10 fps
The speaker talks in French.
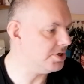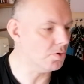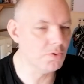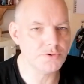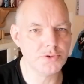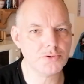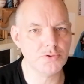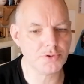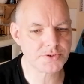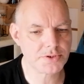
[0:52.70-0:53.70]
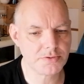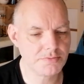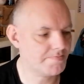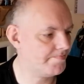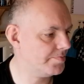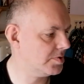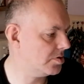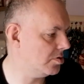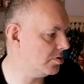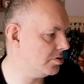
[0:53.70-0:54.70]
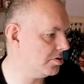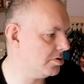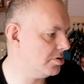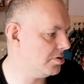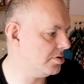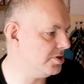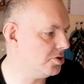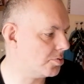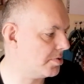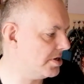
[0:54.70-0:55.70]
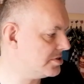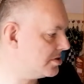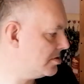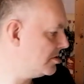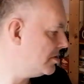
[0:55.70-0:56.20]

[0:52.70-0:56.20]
petit hall de course de Leader Prize.